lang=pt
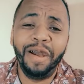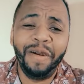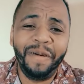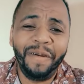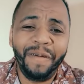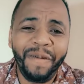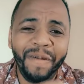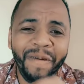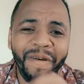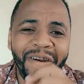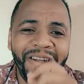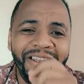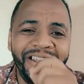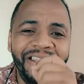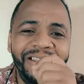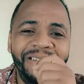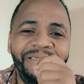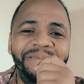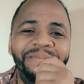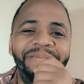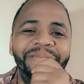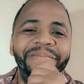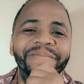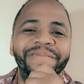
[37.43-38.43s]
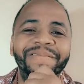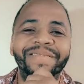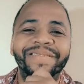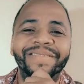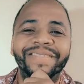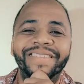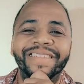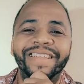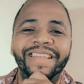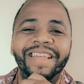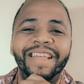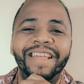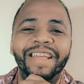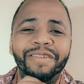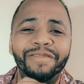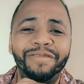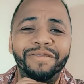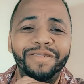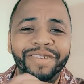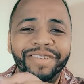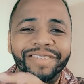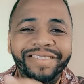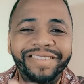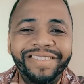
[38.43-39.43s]
Olha,
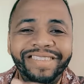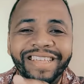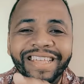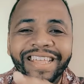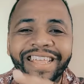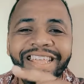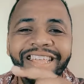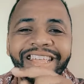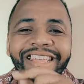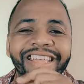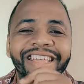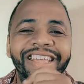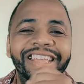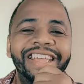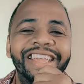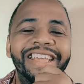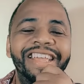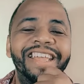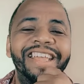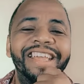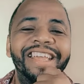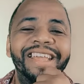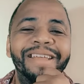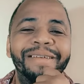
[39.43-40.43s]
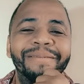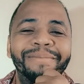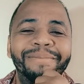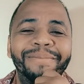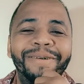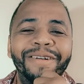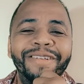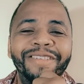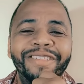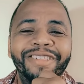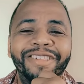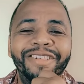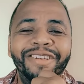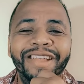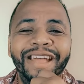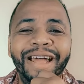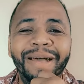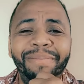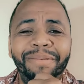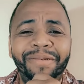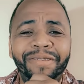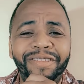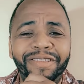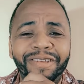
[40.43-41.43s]
você pode
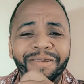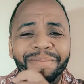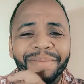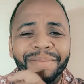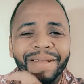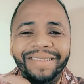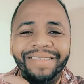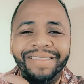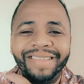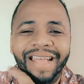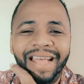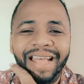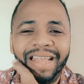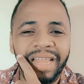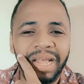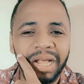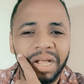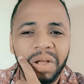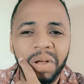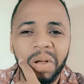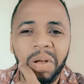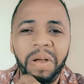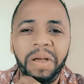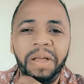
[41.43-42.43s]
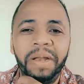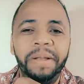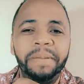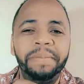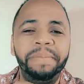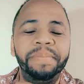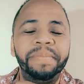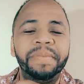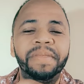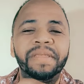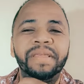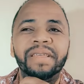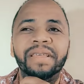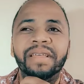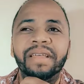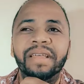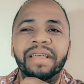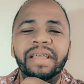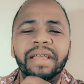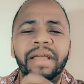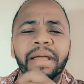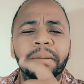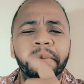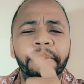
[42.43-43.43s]
olhar para o seu passado agora.
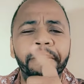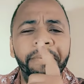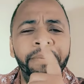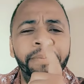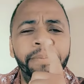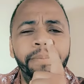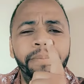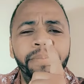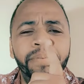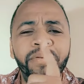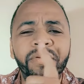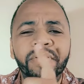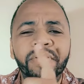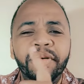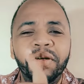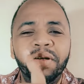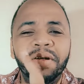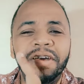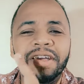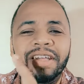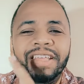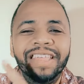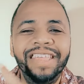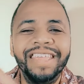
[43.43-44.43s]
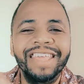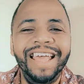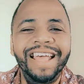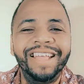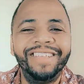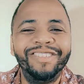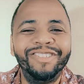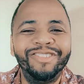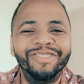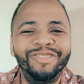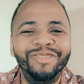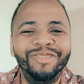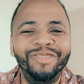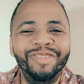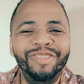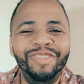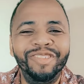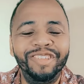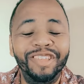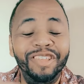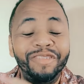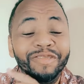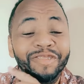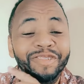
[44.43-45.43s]
Por que
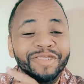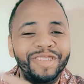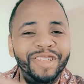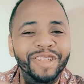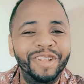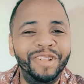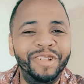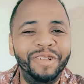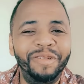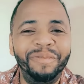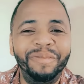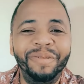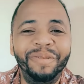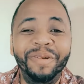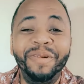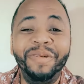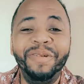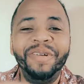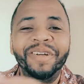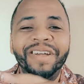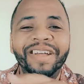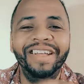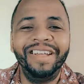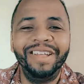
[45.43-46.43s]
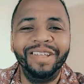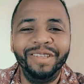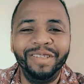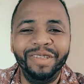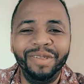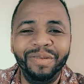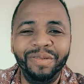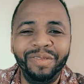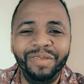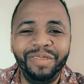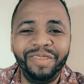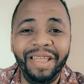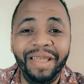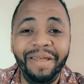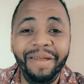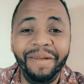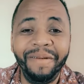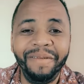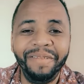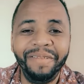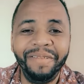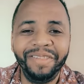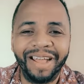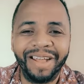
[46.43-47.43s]
ações que você tomou que o seu
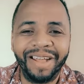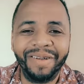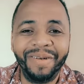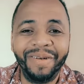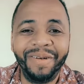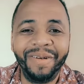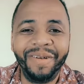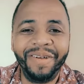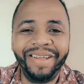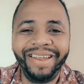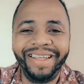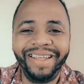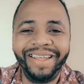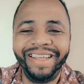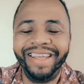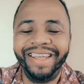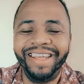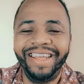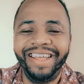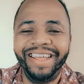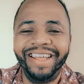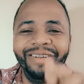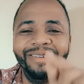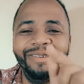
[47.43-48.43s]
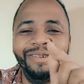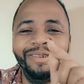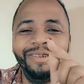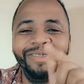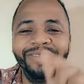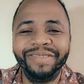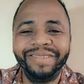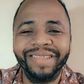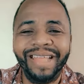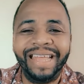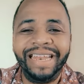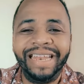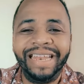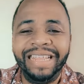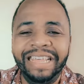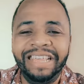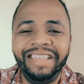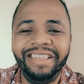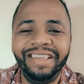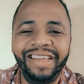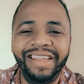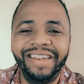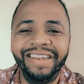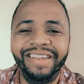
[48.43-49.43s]
eu de agora gostaria
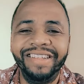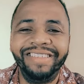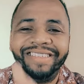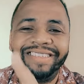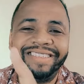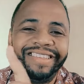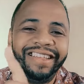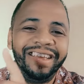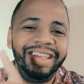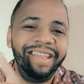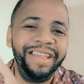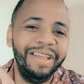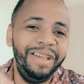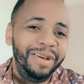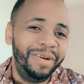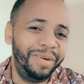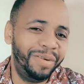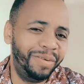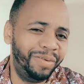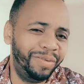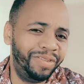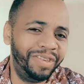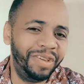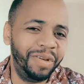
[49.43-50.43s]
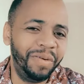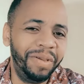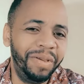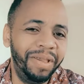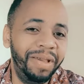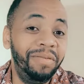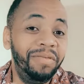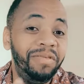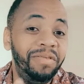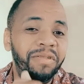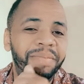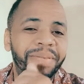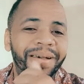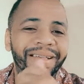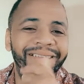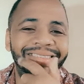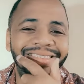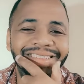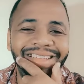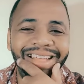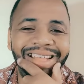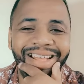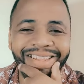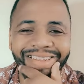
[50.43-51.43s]
de agradecer o seu eu do
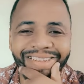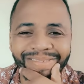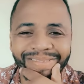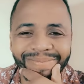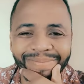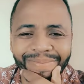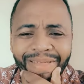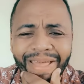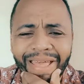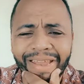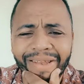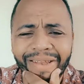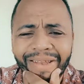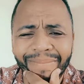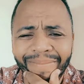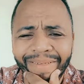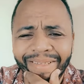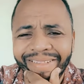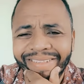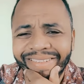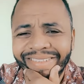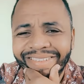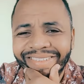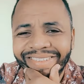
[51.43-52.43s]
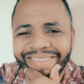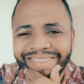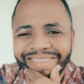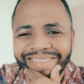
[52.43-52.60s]
passado? Pare e pense.